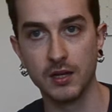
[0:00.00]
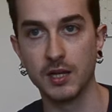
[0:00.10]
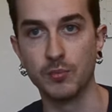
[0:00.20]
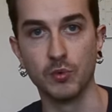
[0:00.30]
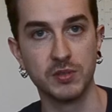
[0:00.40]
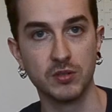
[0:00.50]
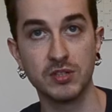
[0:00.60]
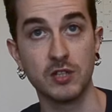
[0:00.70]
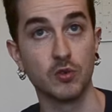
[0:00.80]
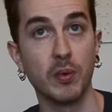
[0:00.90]
les pompiers, tout
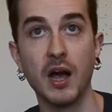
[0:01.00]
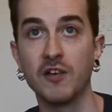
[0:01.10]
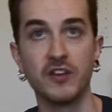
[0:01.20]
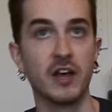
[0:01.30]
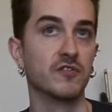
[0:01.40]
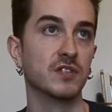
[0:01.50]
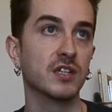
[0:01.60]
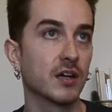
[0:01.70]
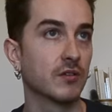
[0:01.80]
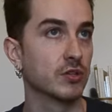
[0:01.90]
ça. Ils n'ont pas fait
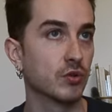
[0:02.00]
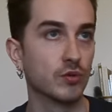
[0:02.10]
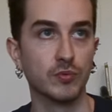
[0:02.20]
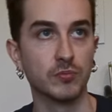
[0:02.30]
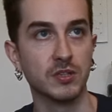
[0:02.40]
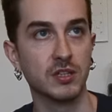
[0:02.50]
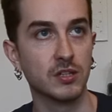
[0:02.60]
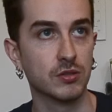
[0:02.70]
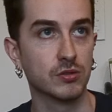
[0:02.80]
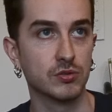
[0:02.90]
venir la voiture de pompiers
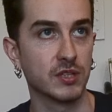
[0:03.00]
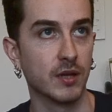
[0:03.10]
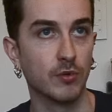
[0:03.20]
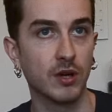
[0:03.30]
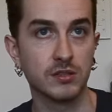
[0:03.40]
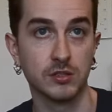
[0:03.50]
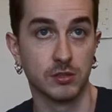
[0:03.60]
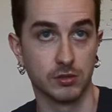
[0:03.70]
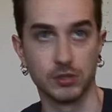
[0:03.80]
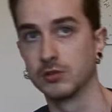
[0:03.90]
euh, jusqu'à moi,
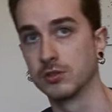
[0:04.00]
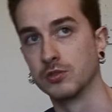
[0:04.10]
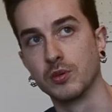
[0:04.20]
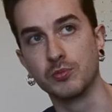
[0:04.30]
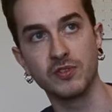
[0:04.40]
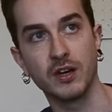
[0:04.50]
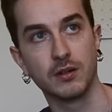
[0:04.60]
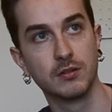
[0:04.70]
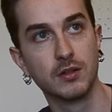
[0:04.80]
ce qu'ils auraient pu faire.